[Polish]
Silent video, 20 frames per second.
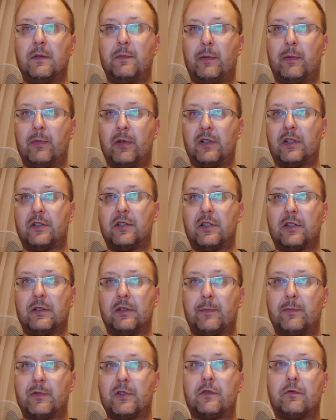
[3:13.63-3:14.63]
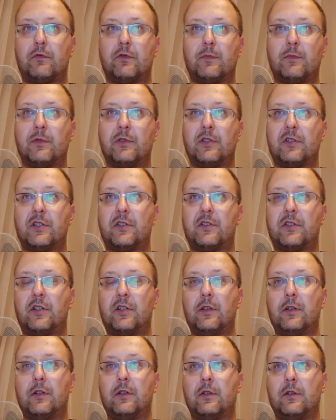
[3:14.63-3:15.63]
pamiętać, jak na przyszłość będziecie
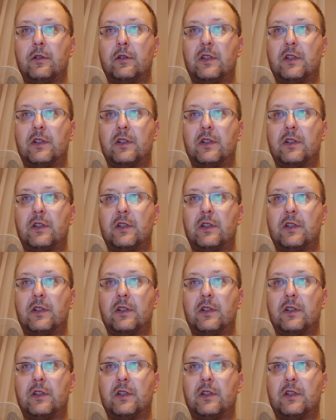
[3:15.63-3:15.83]
chcieli